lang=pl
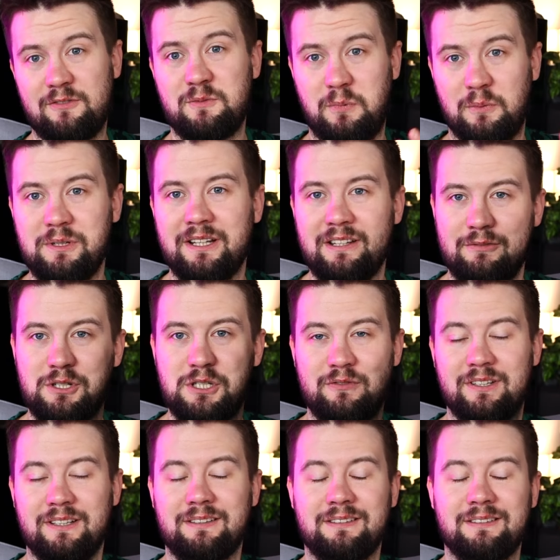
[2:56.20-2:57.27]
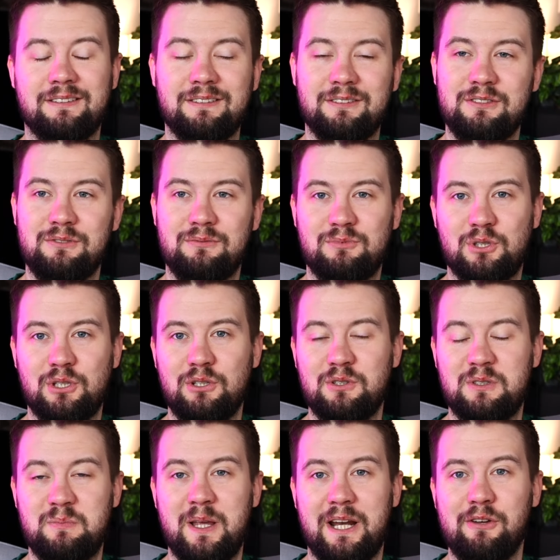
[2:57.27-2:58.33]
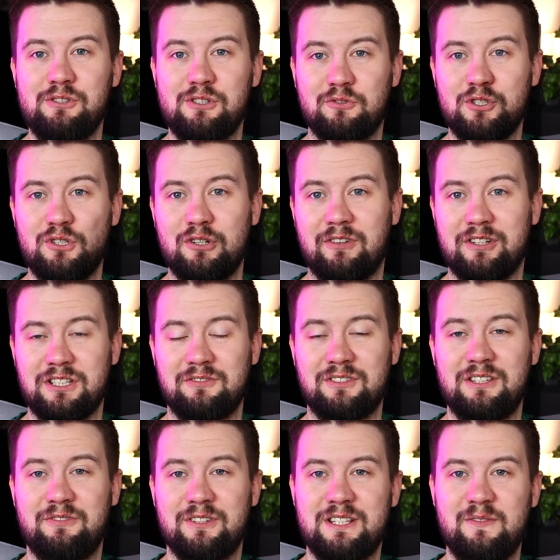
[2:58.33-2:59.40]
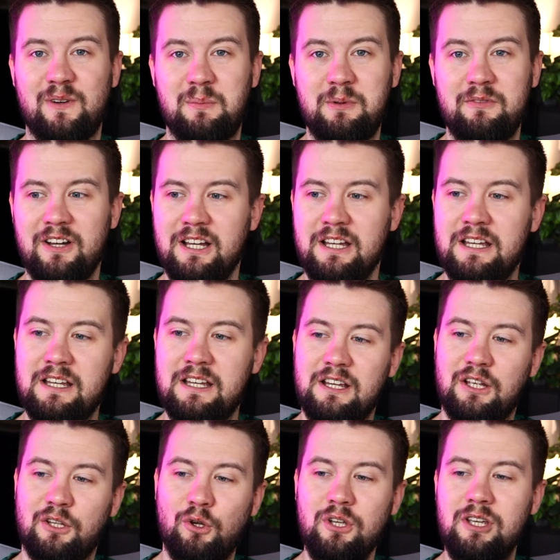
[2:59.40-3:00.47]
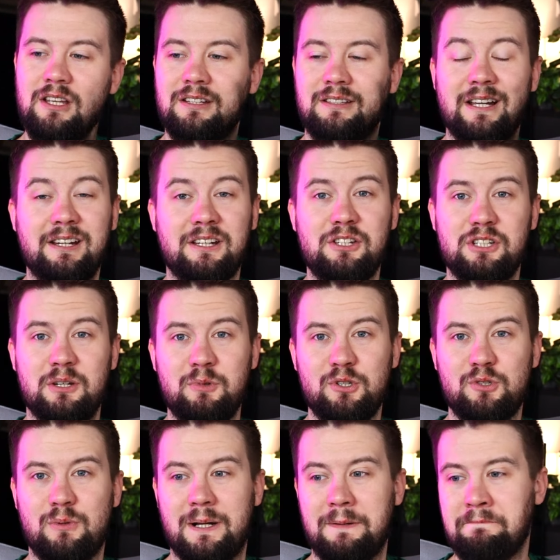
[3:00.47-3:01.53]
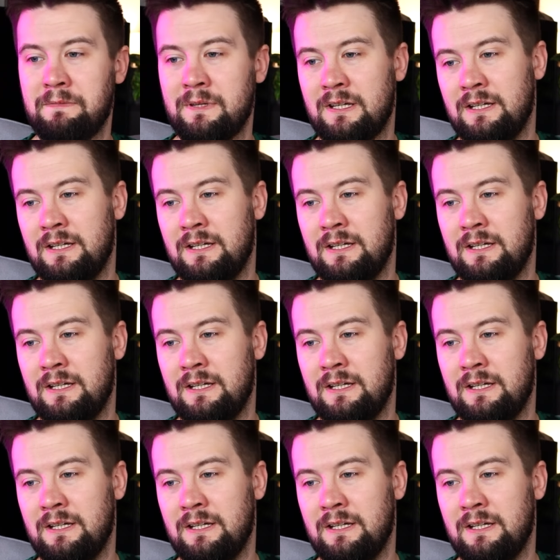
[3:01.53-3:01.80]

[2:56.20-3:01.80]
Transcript: wspomniany właściwie, y, czyli zbierając to wszystko warszawski festiwal piwa, no i targi rzemiosła,